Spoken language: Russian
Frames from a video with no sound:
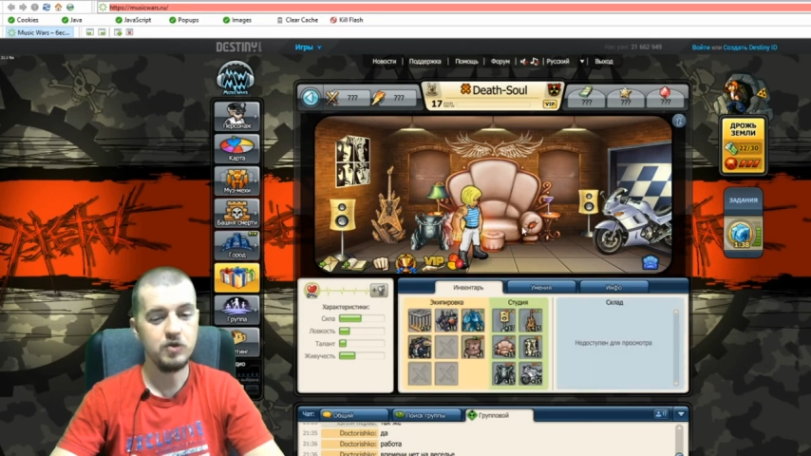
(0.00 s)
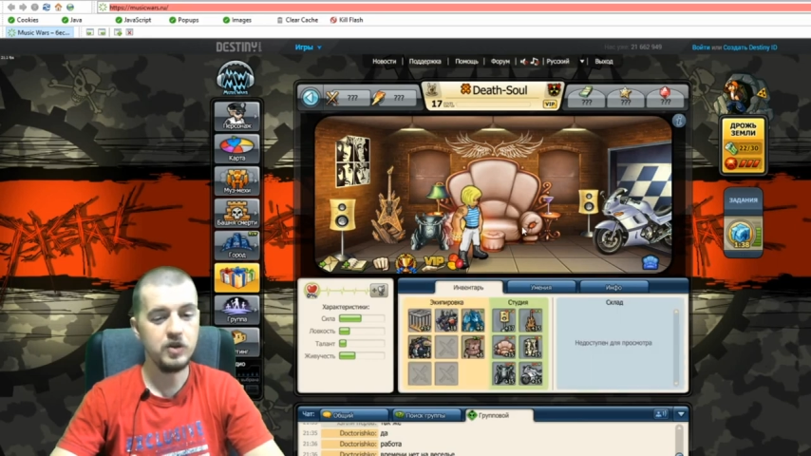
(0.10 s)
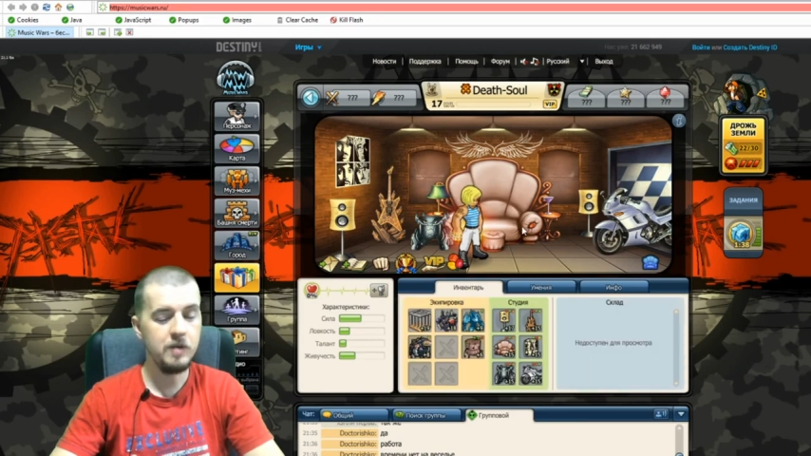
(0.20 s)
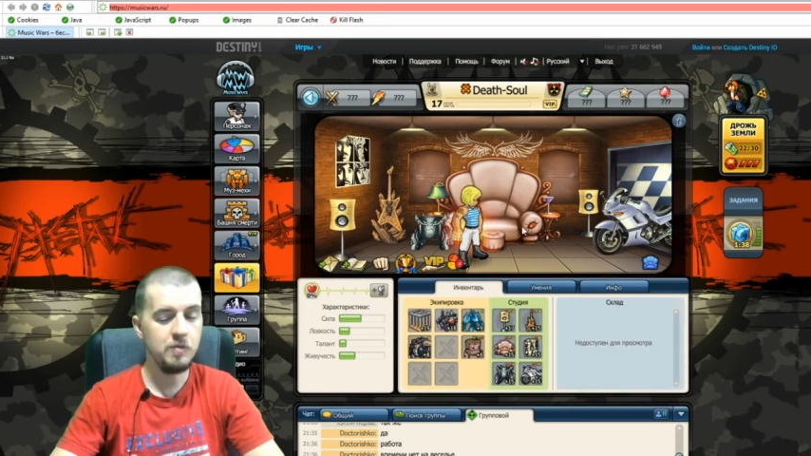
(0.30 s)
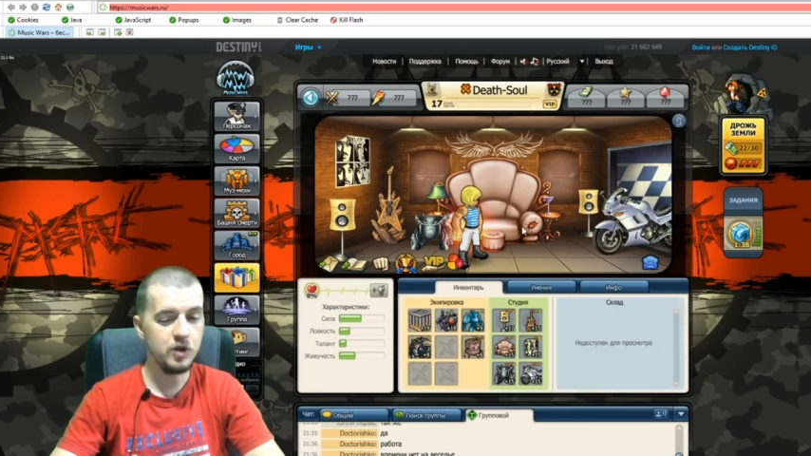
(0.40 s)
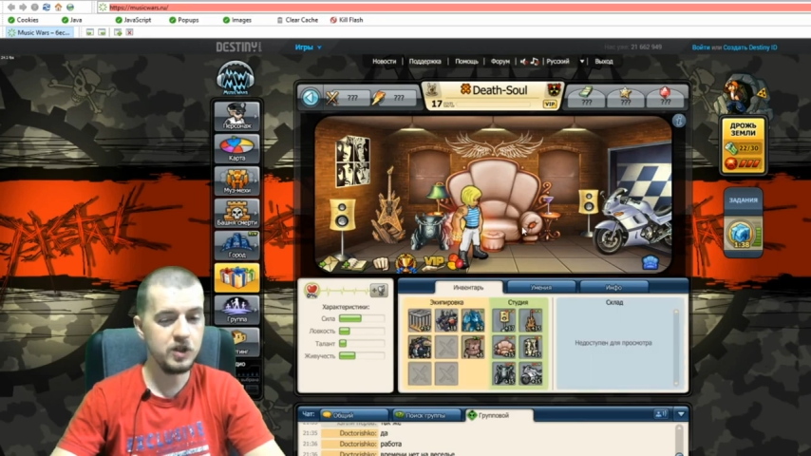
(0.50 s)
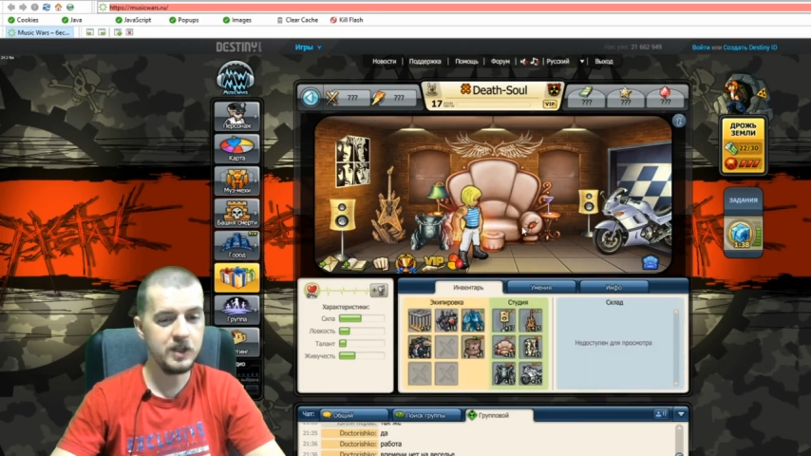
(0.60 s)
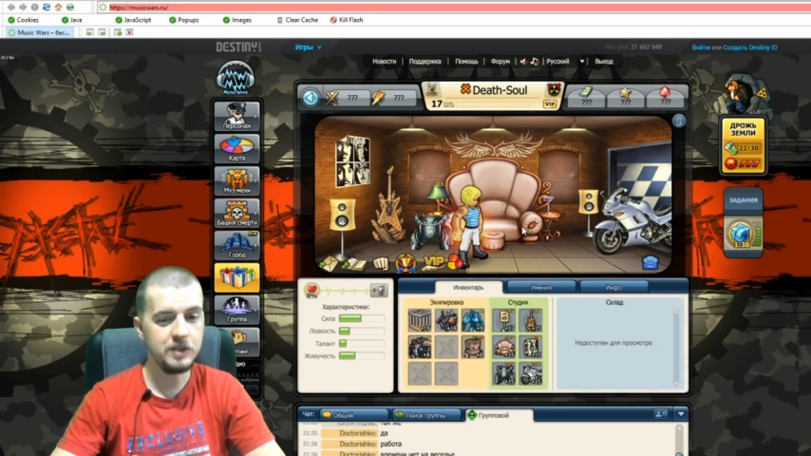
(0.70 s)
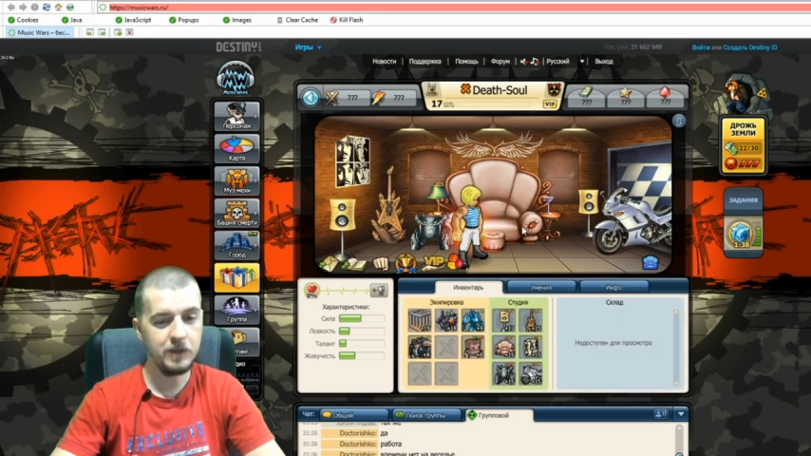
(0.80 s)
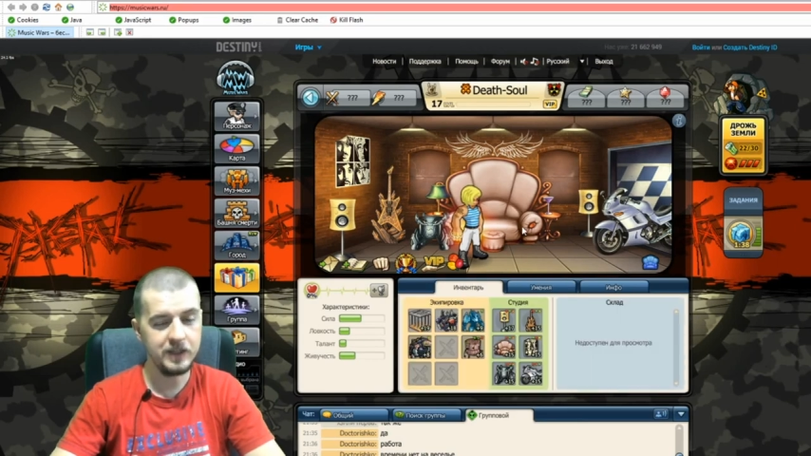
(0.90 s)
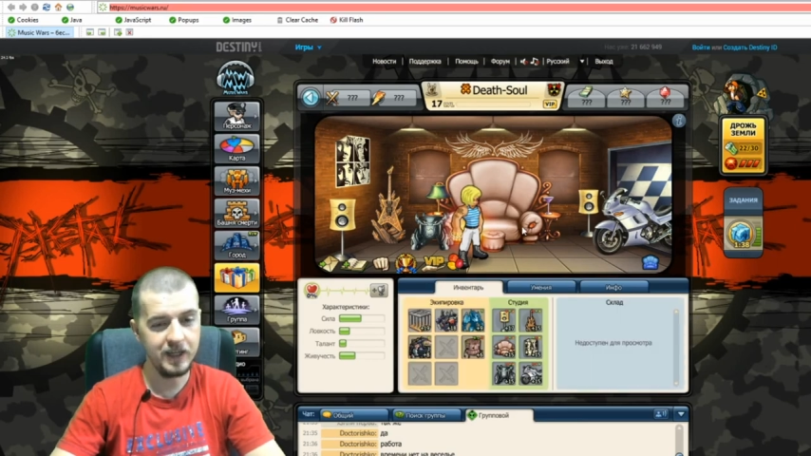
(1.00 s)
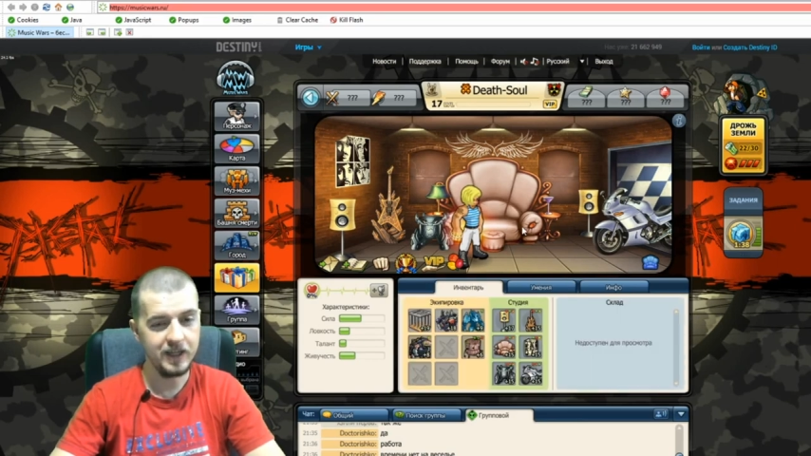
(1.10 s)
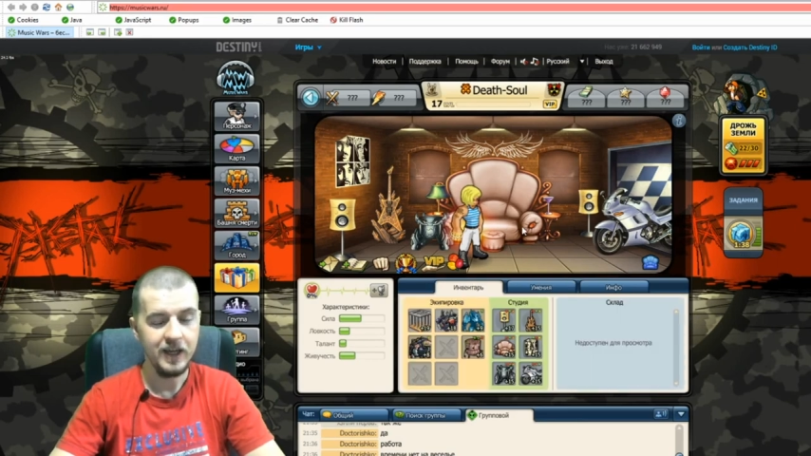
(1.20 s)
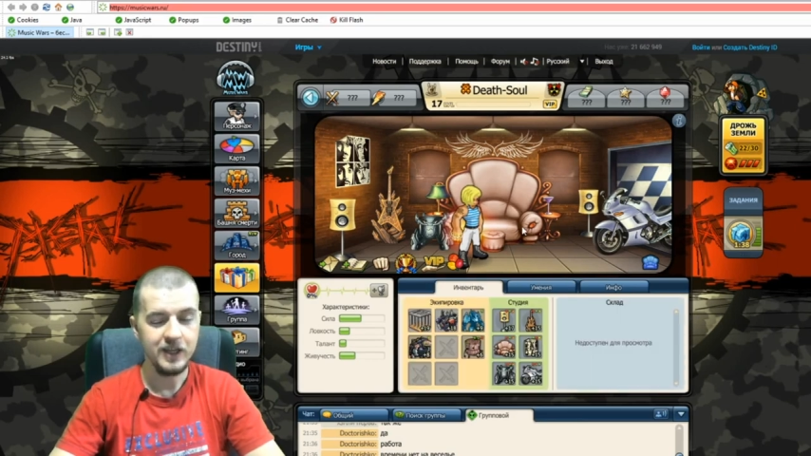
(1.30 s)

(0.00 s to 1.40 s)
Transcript: уже можно смотреть,